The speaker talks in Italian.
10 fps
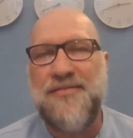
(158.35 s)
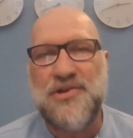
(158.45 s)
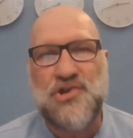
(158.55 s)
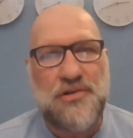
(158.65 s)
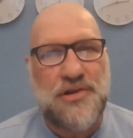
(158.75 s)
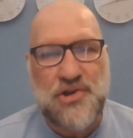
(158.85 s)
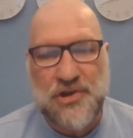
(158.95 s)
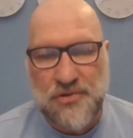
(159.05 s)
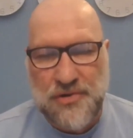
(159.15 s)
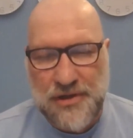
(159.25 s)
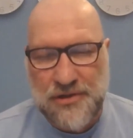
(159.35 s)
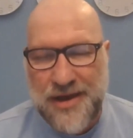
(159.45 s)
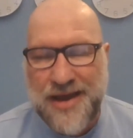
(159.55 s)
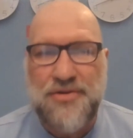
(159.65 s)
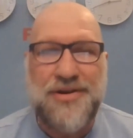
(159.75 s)
il Vangelo di Gesù
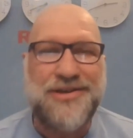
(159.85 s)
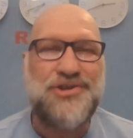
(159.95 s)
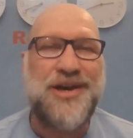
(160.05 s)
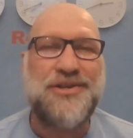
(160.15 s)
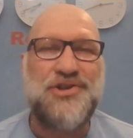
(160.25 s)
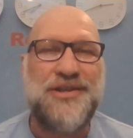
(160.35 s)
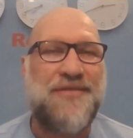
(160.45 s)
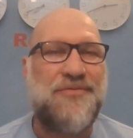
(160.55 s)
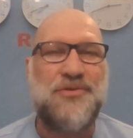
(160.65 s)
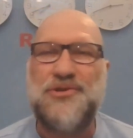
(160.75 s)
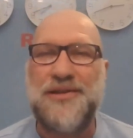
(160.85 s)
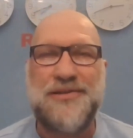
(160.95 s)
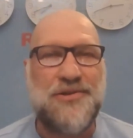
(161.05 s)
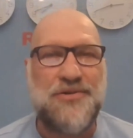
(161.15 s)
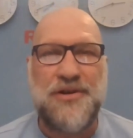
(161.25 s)
Cristo e non lasciarci nella
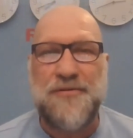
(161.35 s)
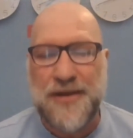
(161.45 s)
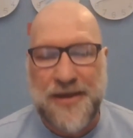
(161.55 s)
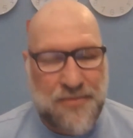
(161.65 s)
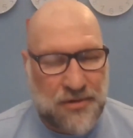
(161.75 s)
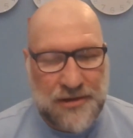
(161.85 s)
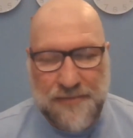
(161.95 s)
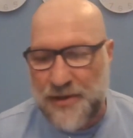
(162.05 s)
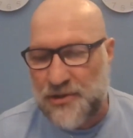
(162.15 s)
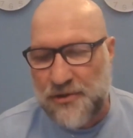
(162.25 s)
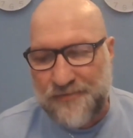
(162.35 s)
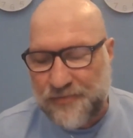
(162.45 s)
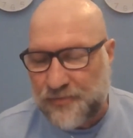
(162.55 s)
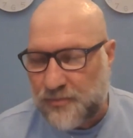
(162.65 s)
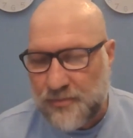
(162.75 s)
frustrazione, perché molti
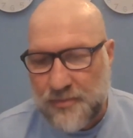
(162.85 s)
pensano